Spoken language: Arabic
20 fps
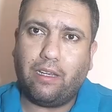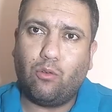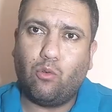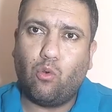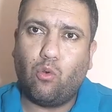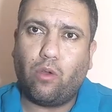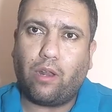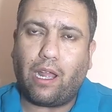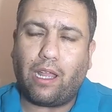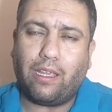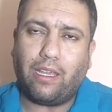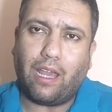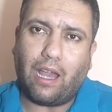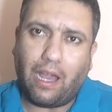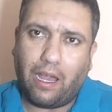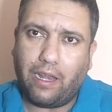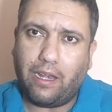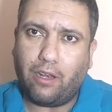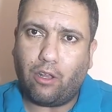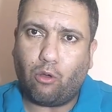انه
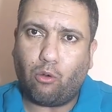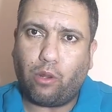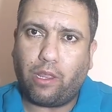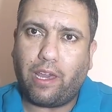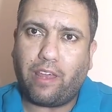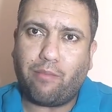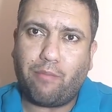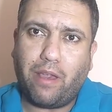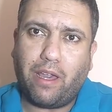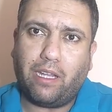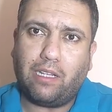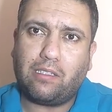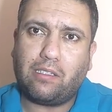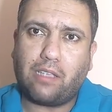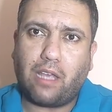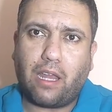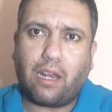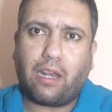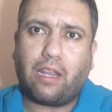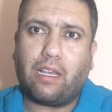رايها انه رياض
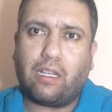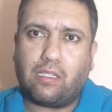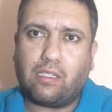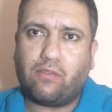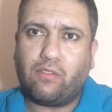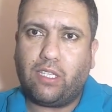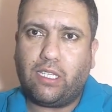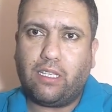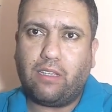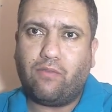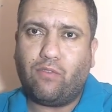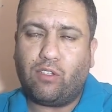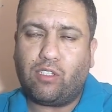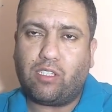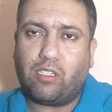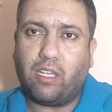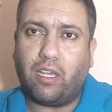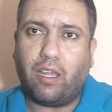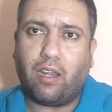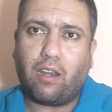محرز ارخص في في
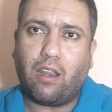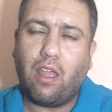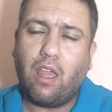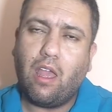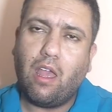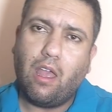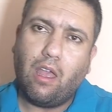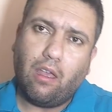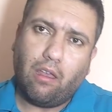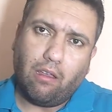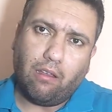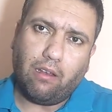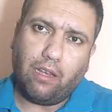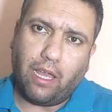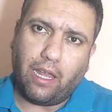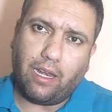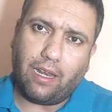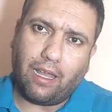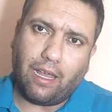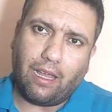السعر
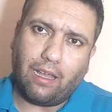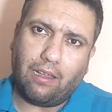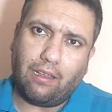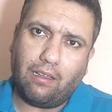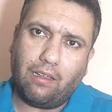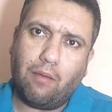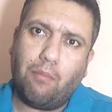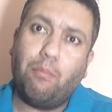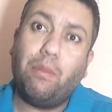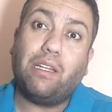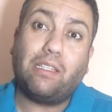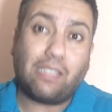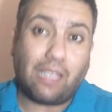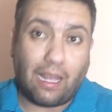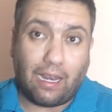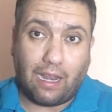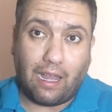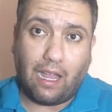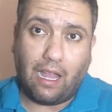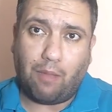لان من
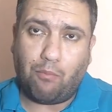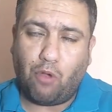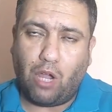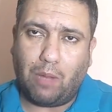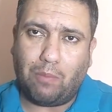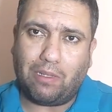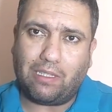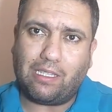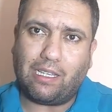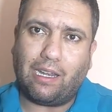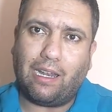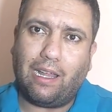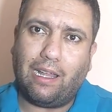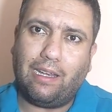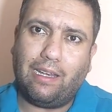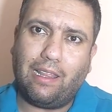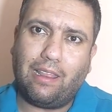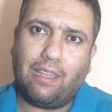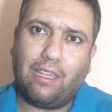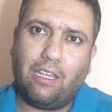صلاح محمد صلاح
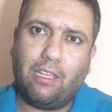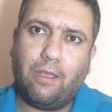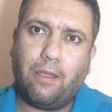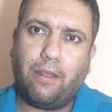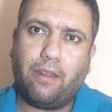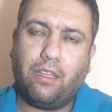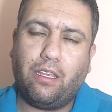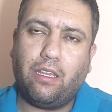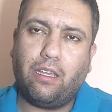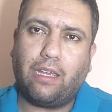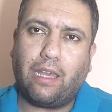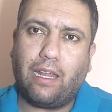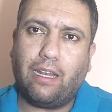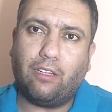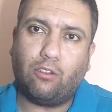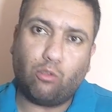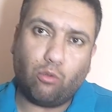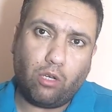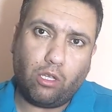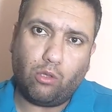الذي يعني
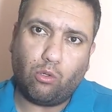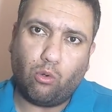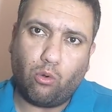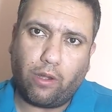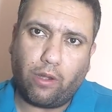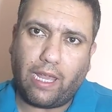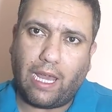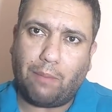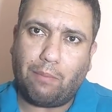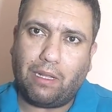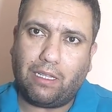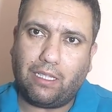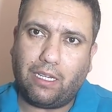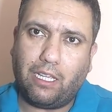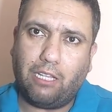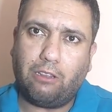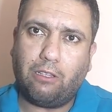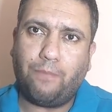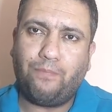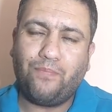كانت تريده ريال
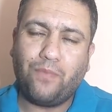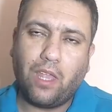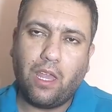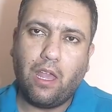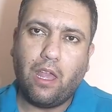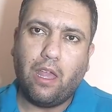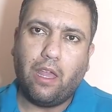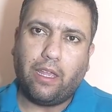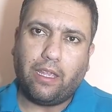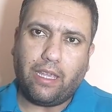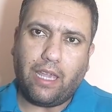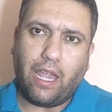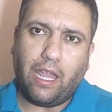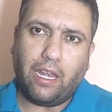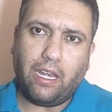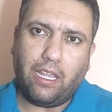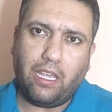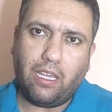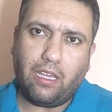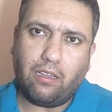مدريد
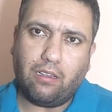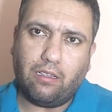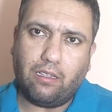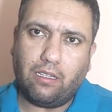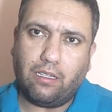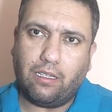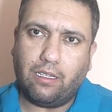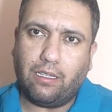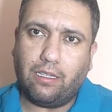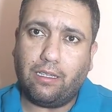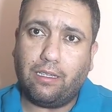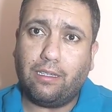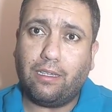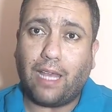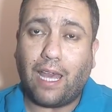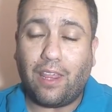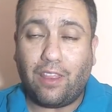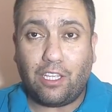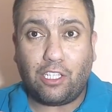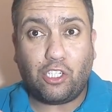يعني
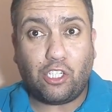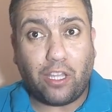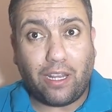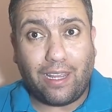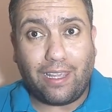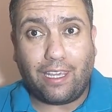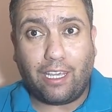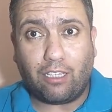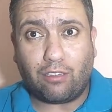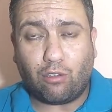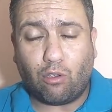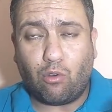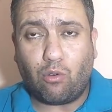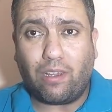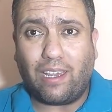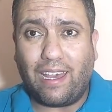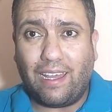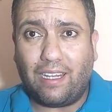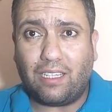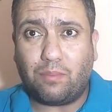هذه شيرينغيتو
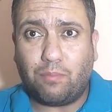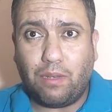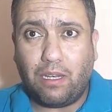قالت